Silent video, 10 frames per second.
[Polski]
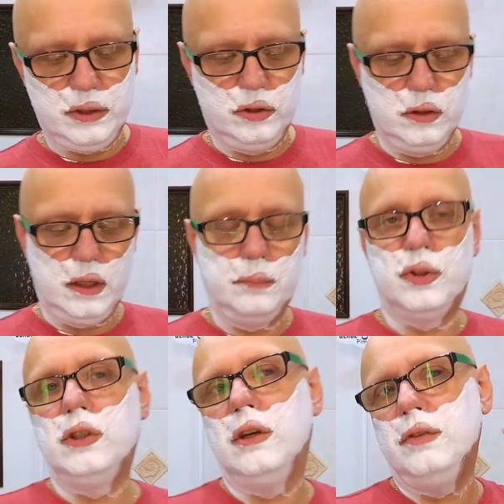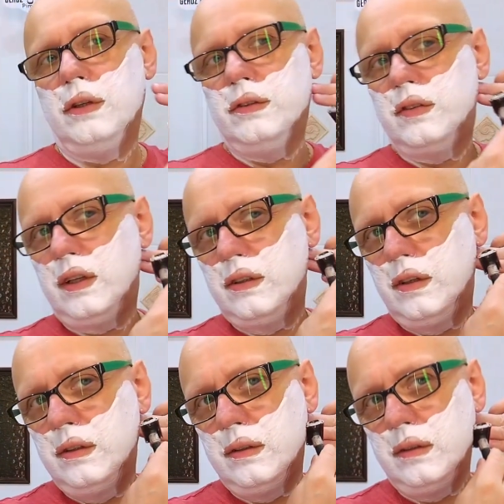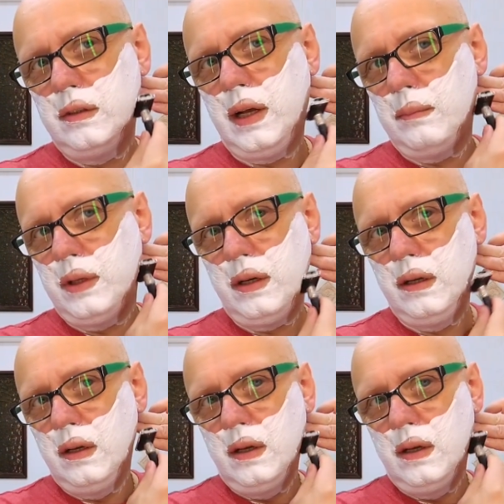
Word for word: maszynek. Przy dziewiątce to dla mnie,